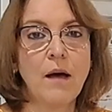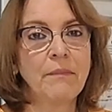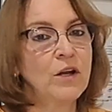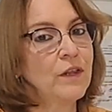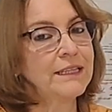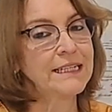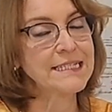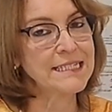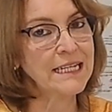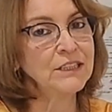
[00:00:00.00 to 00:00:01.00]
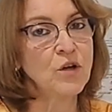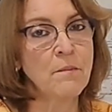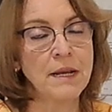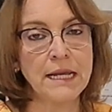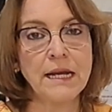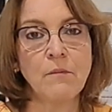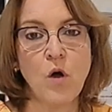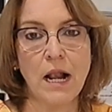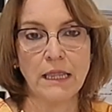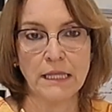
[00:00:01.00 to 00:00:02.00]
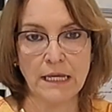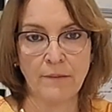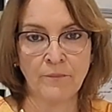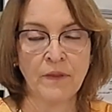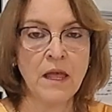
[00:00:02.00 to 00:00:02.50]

a menos de 300 miligramos al día,